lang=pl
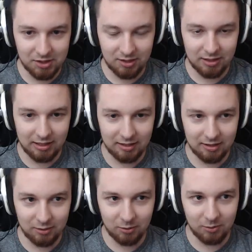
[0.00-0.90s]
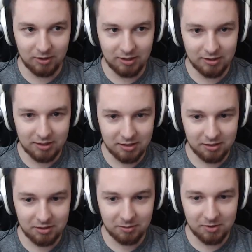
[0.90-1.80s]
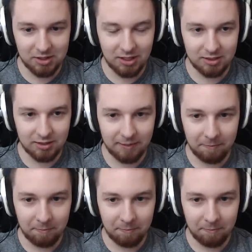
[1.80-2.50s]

jeden na jeden do góry i zacznij coś tam strzelać.